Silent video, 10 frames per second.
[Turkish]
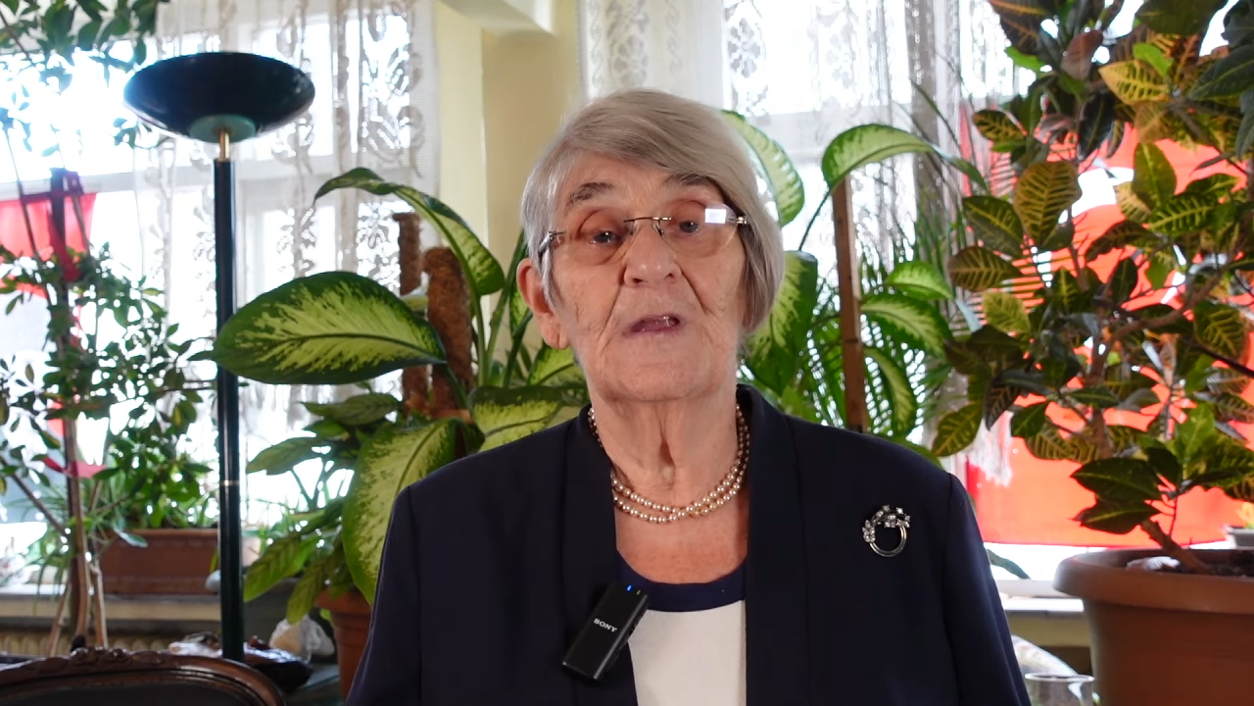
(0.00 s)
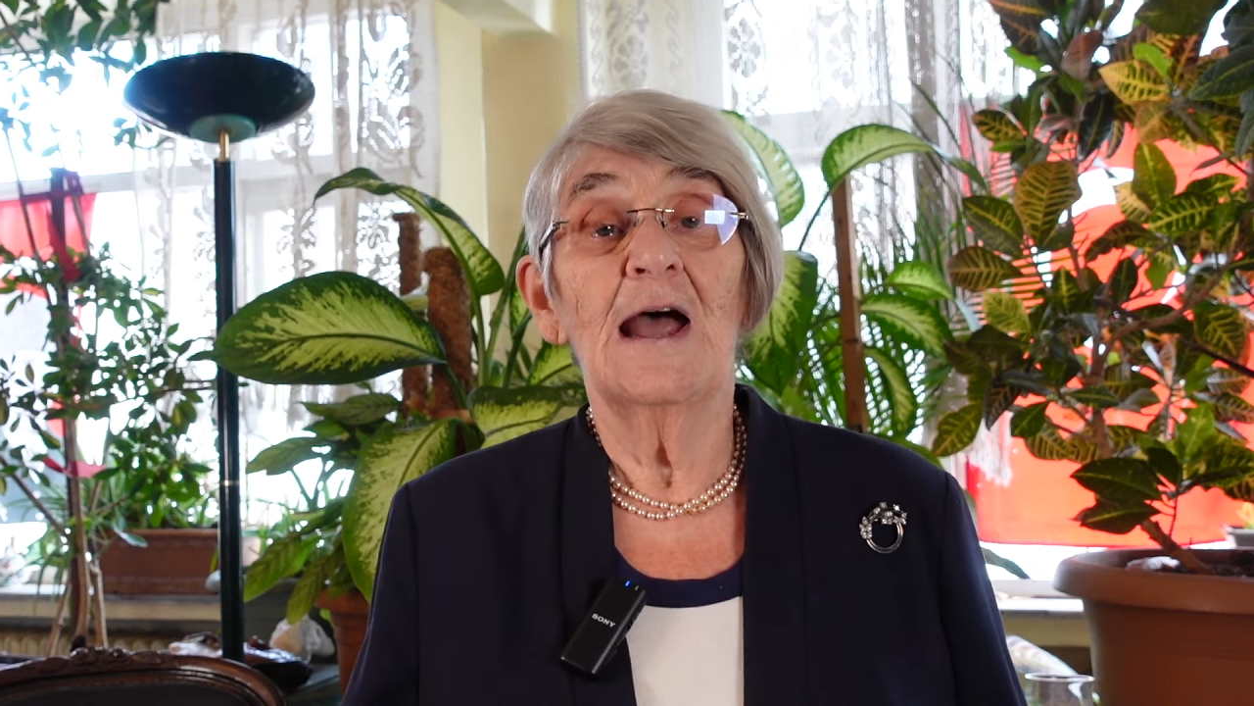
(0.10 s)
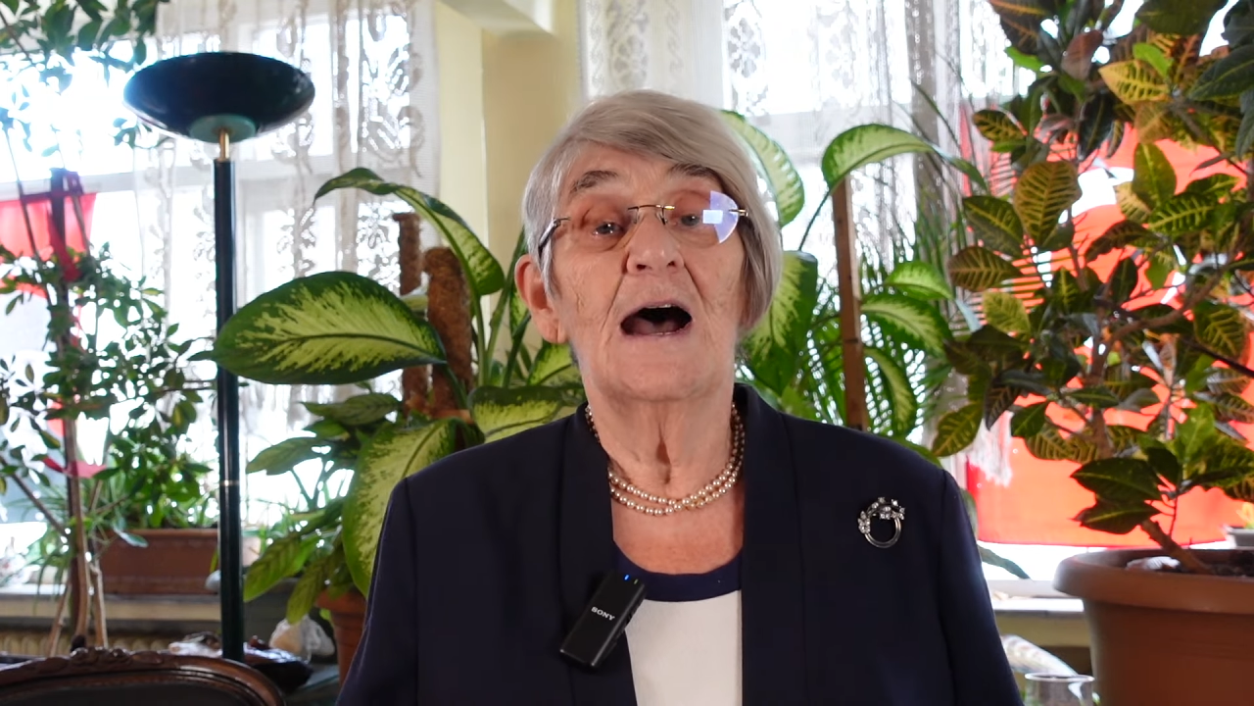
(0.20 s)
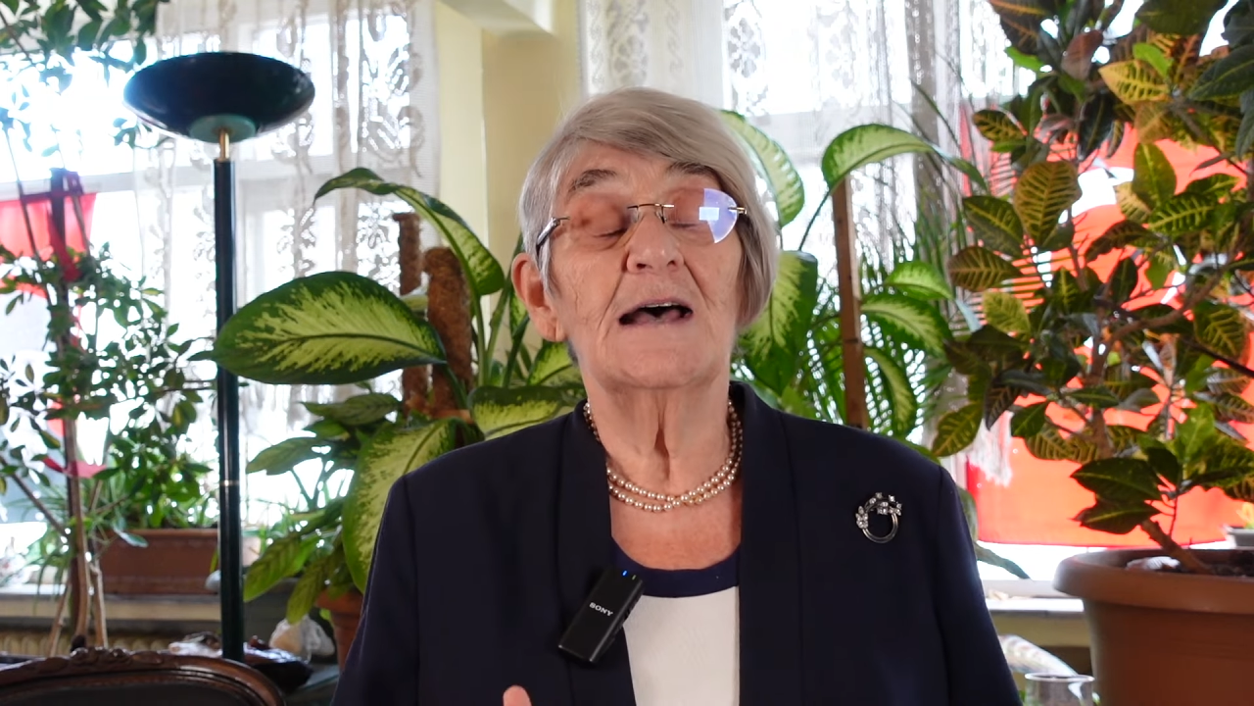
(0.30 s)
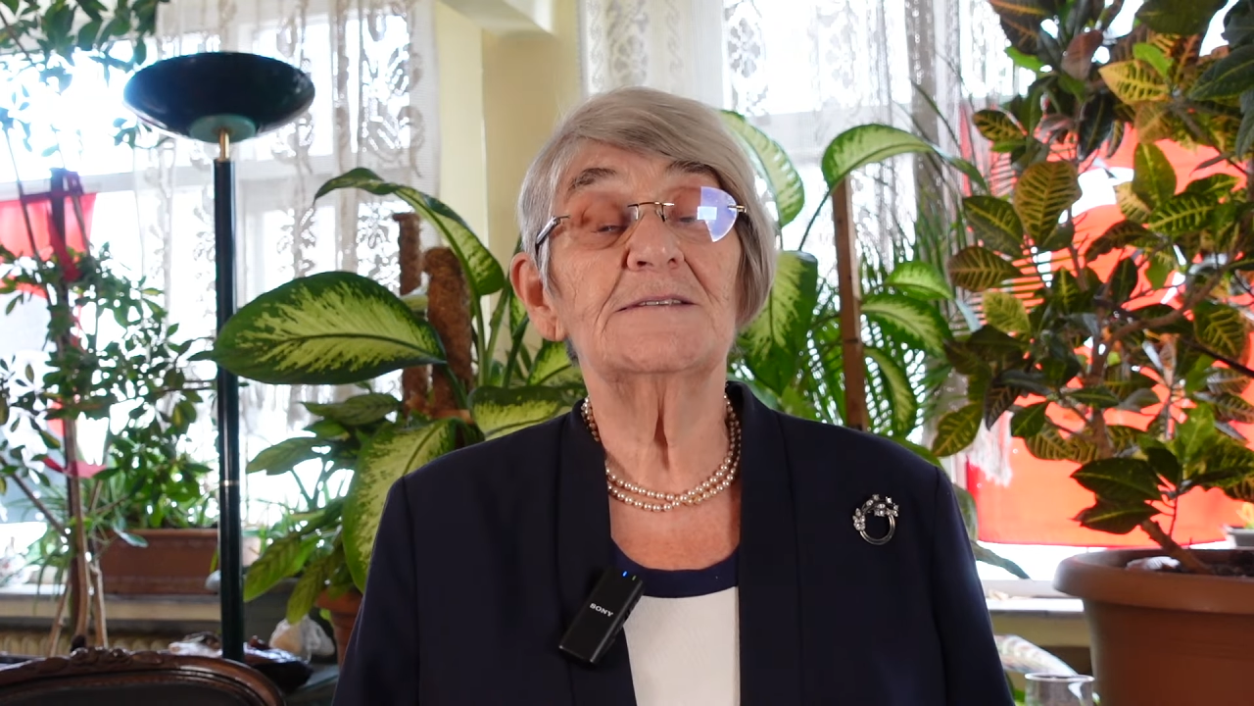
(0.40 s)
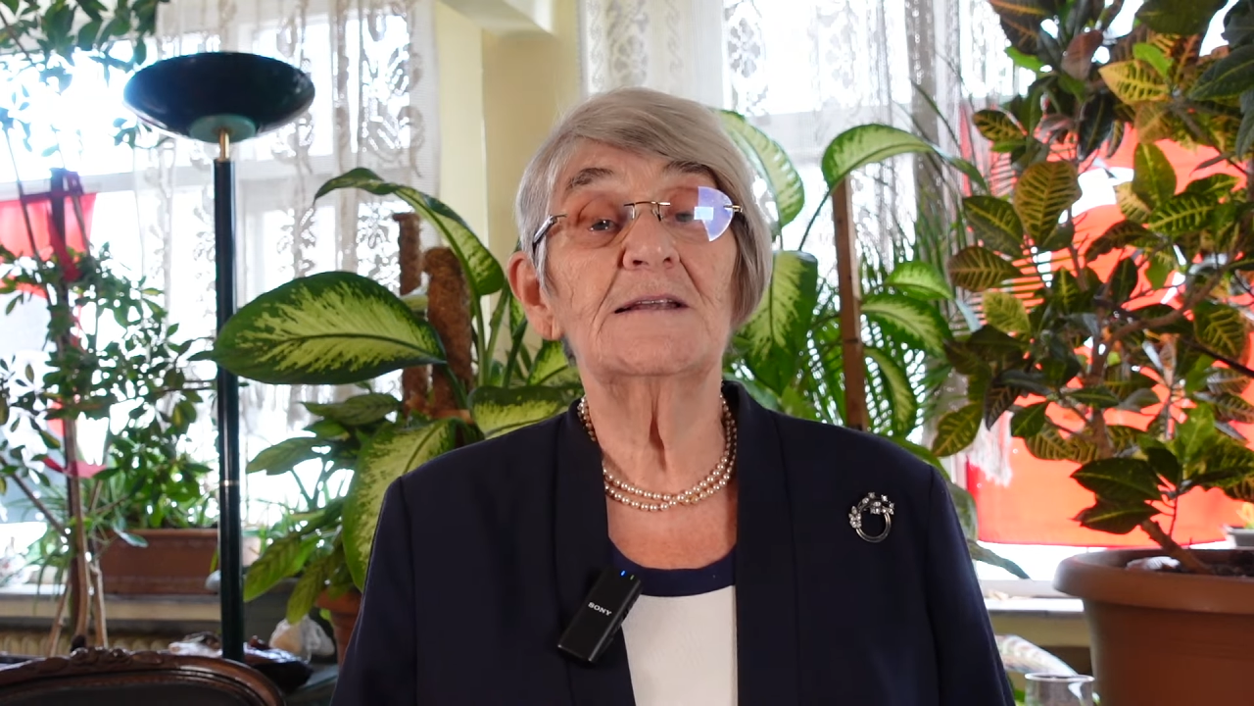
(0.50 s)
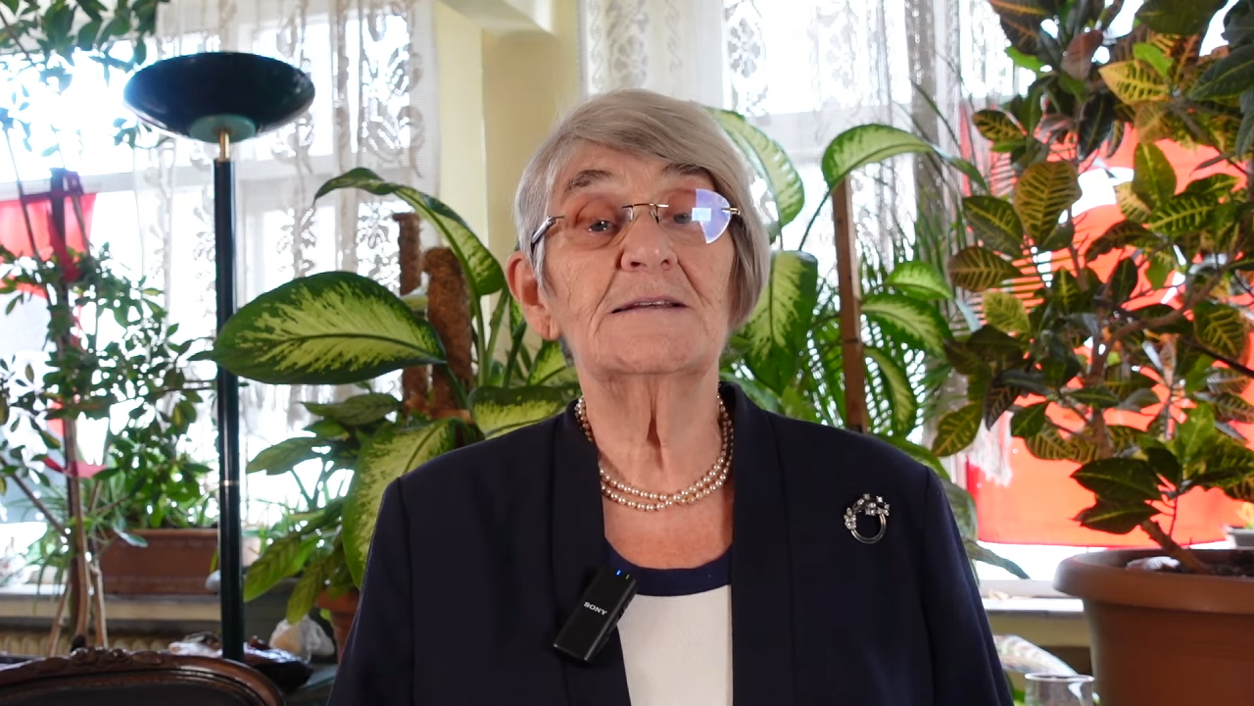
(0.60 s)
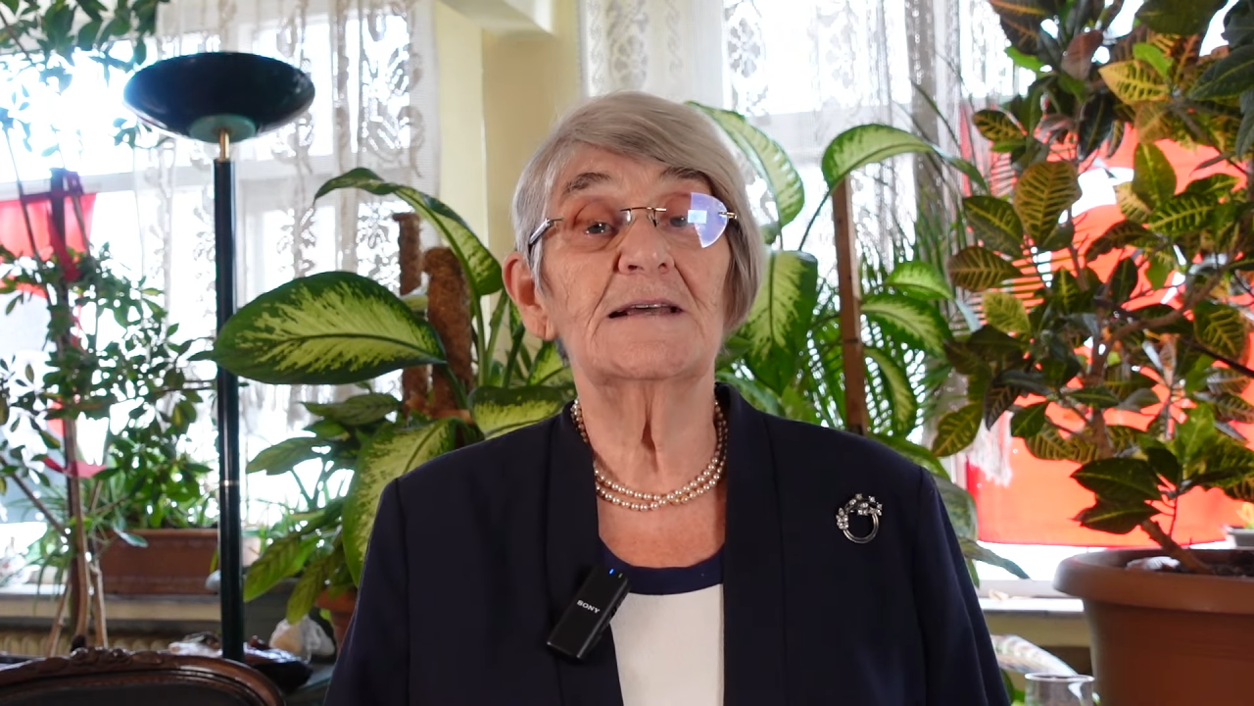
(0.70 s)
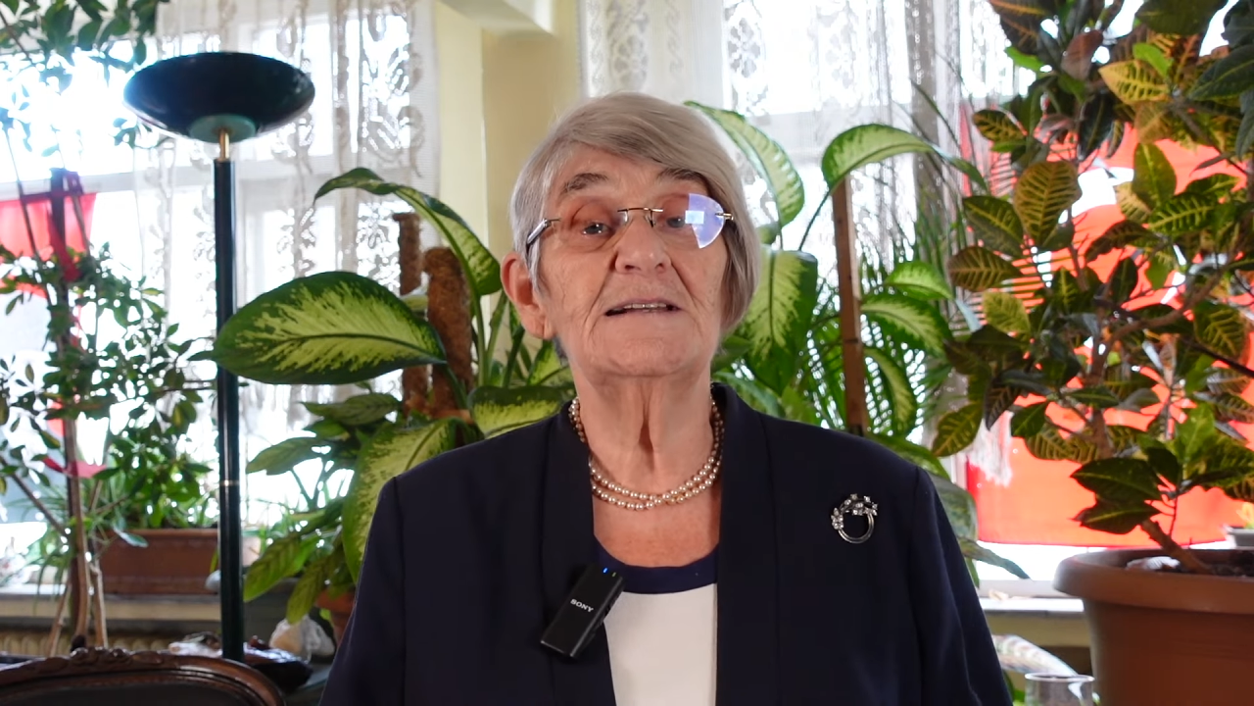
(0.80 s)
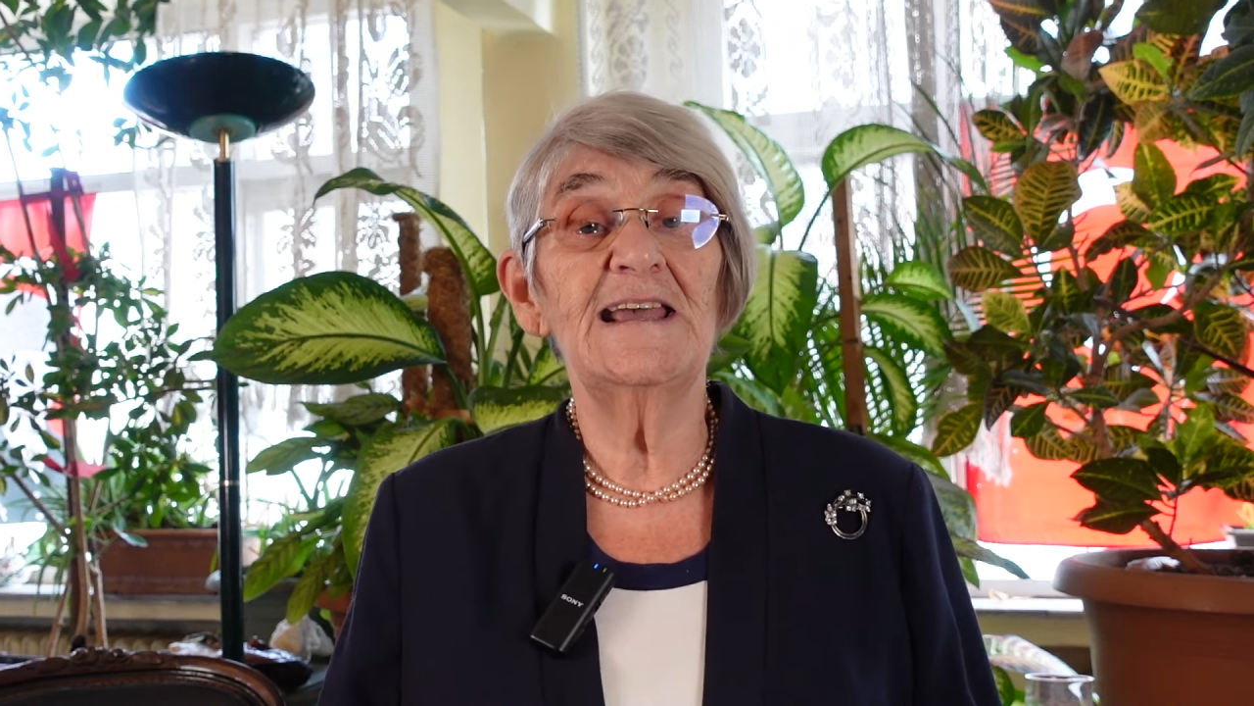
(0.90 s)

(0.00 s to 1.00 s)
Hastalıkların